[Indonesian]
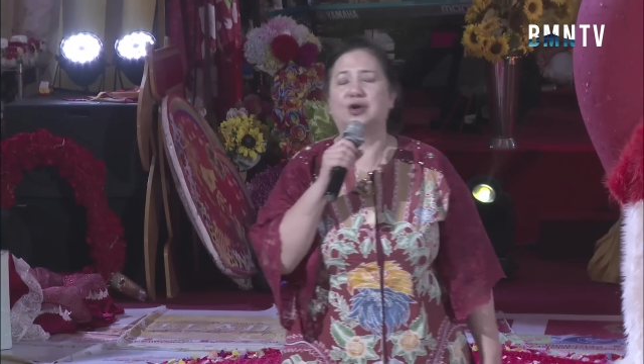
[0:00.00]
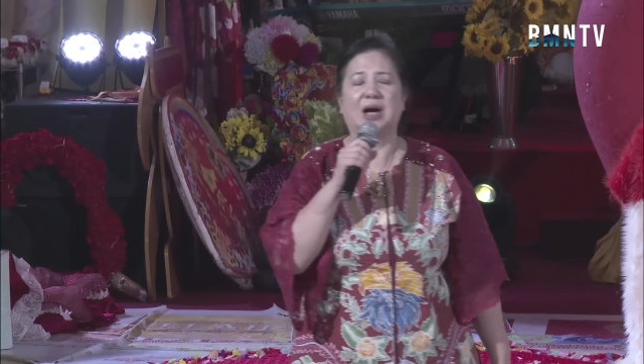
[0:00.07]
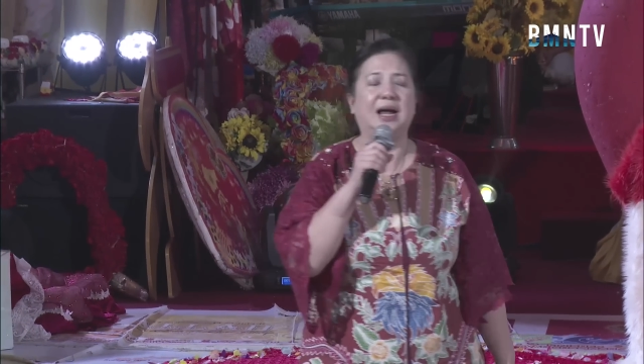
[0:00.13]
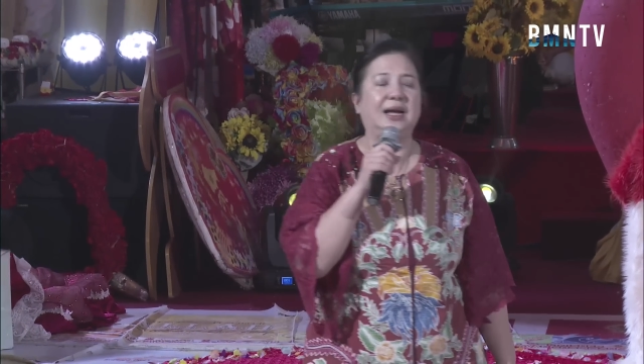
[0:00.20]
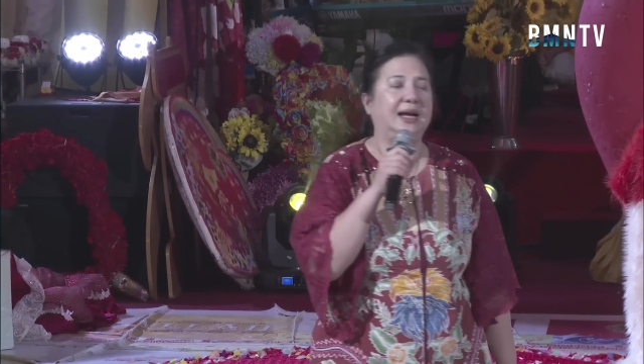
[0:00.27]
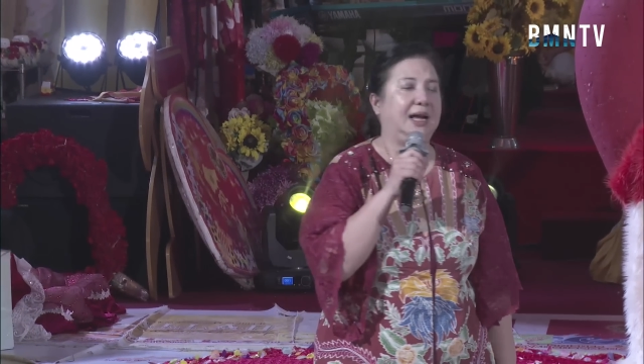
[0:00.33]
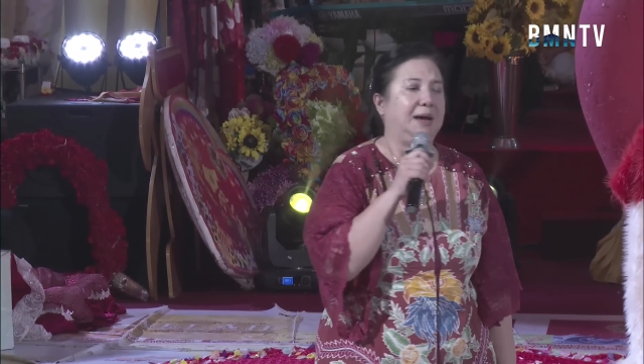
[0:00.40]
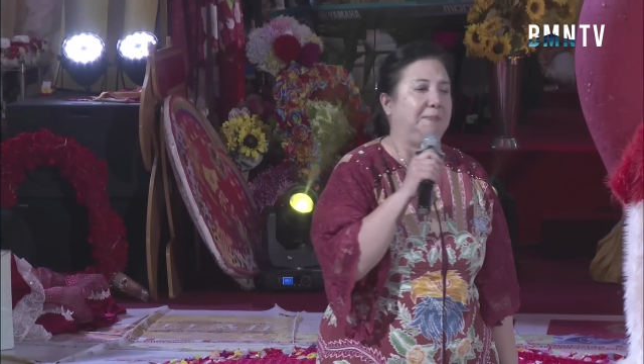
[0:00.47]

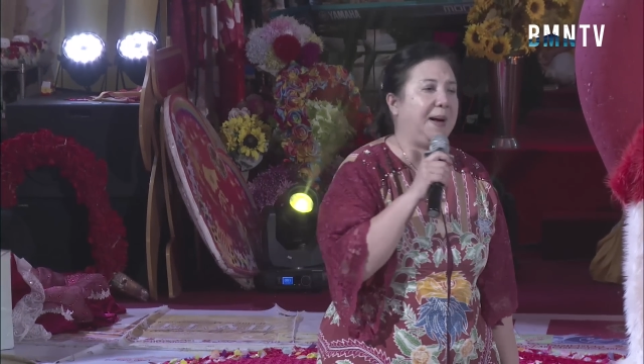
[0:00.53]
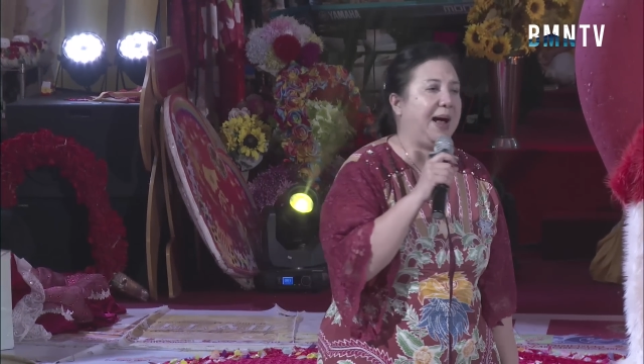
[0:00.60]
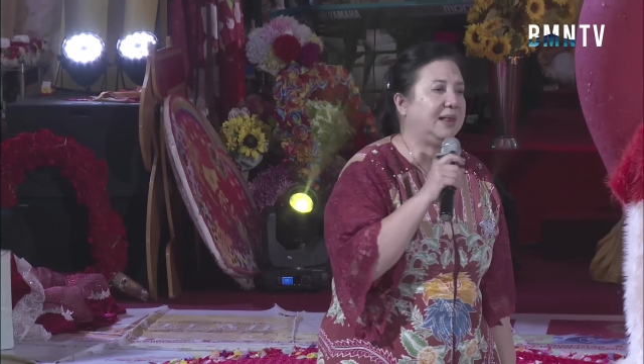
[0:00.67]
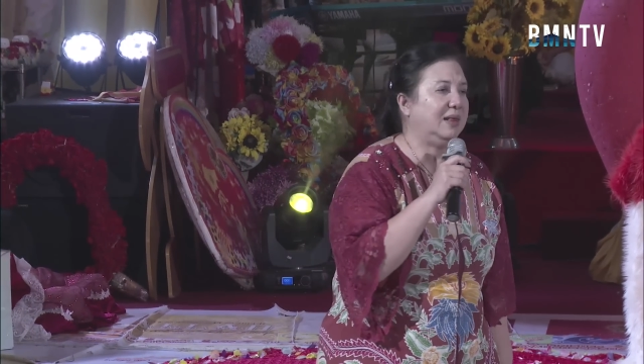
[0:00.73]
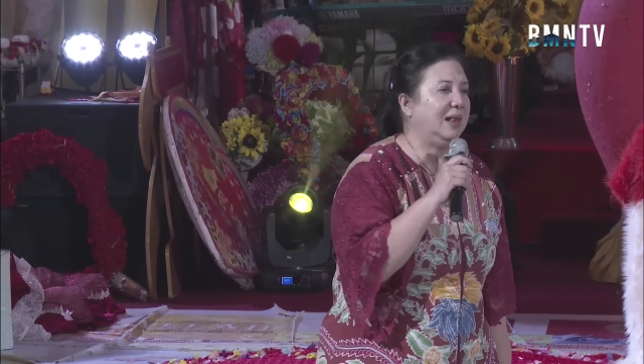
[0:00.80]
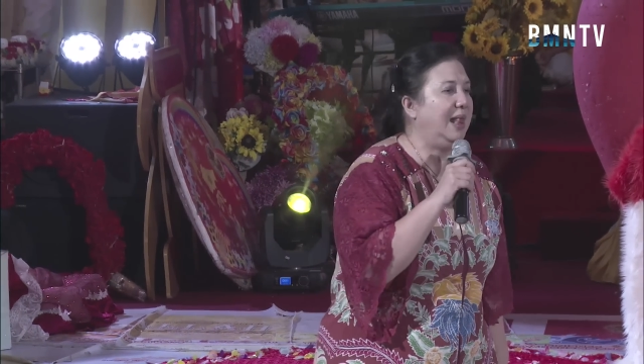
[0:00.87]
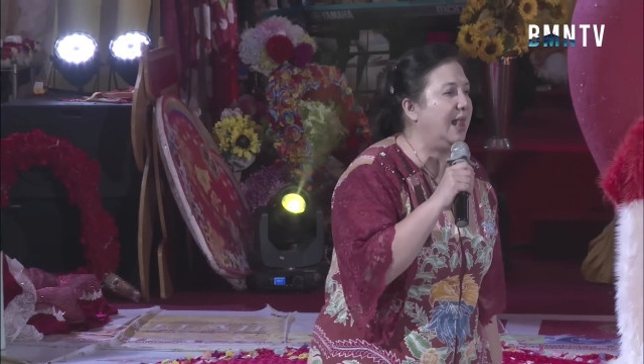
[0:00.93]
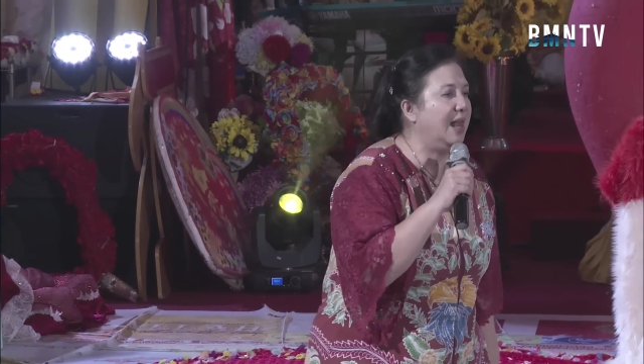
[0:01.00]
kali lipat
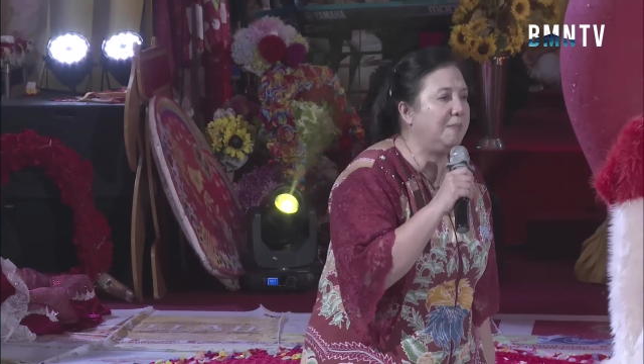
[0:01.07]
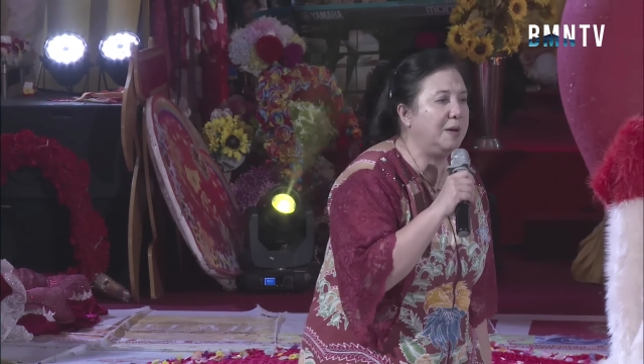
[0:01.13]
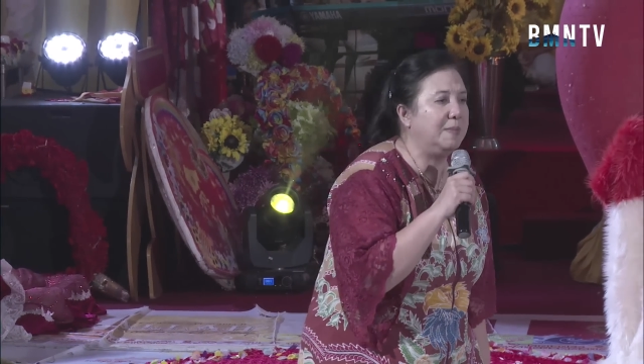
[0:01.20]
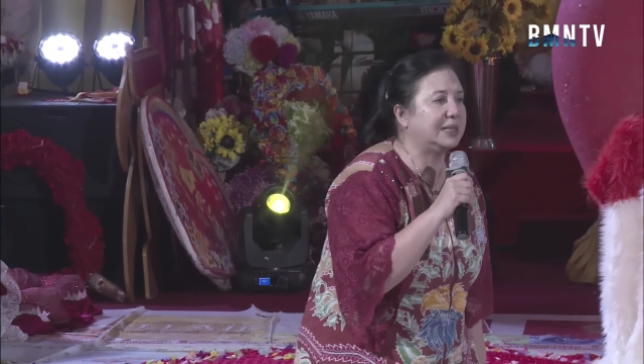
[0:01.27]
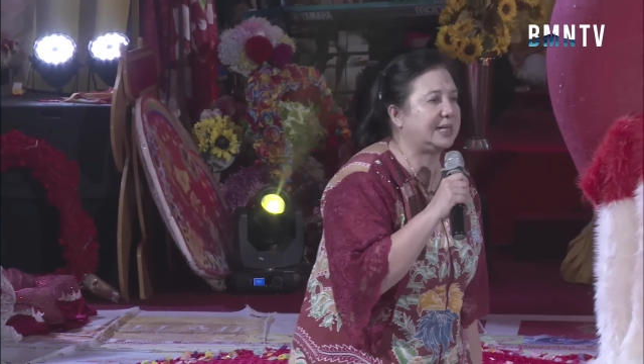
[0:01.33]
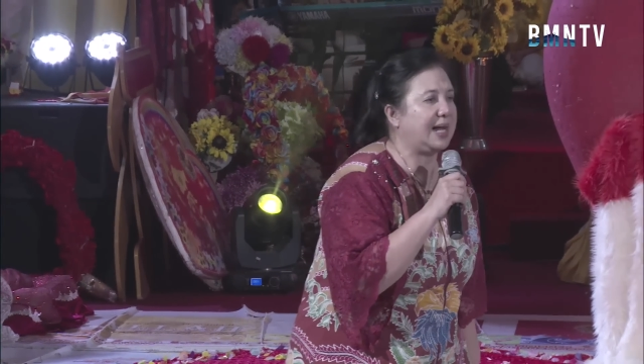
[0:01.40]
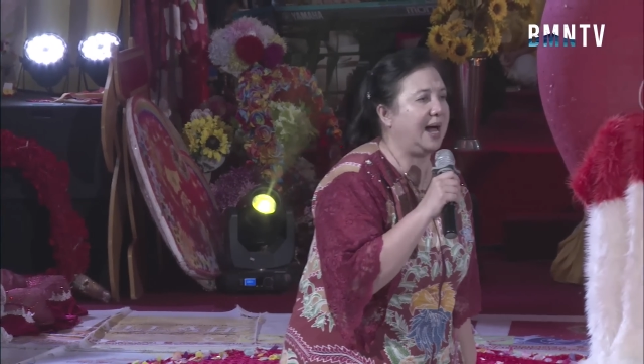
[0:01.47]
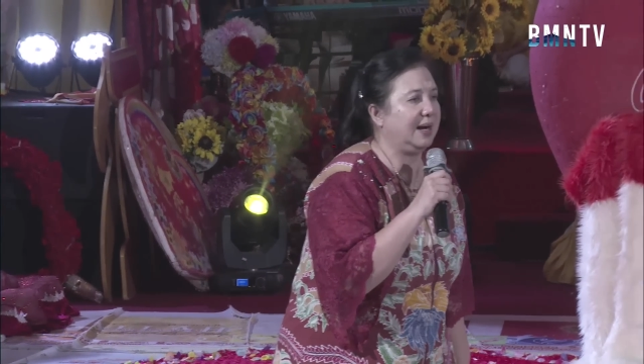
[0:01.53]
lebih
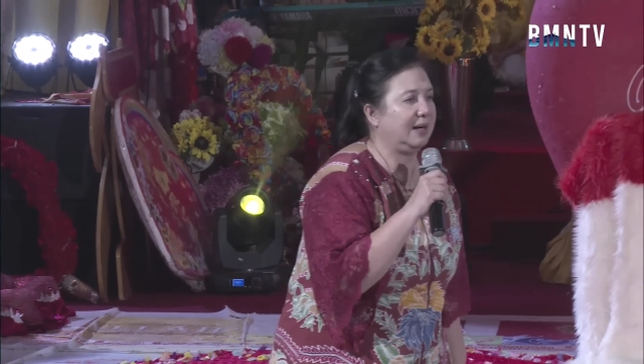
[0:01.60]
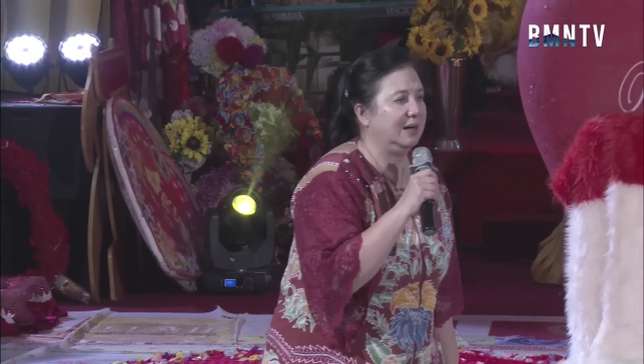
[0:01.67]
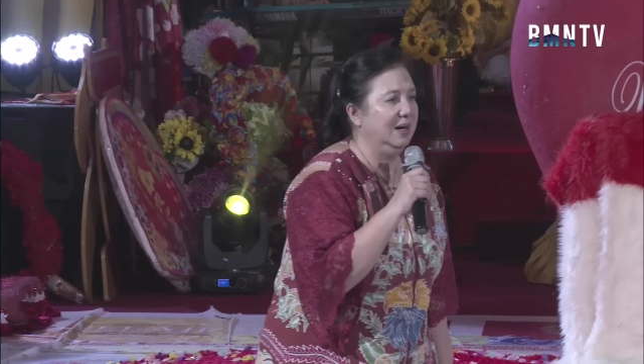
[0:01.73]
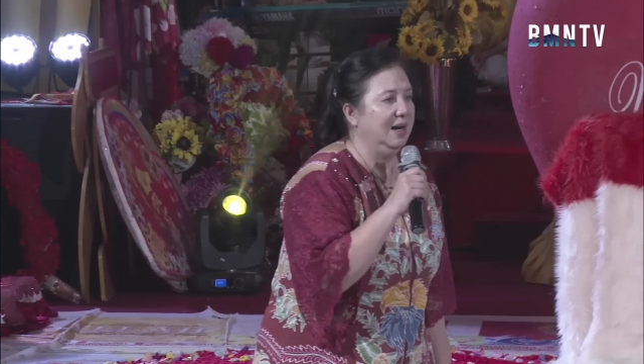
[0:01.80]
besar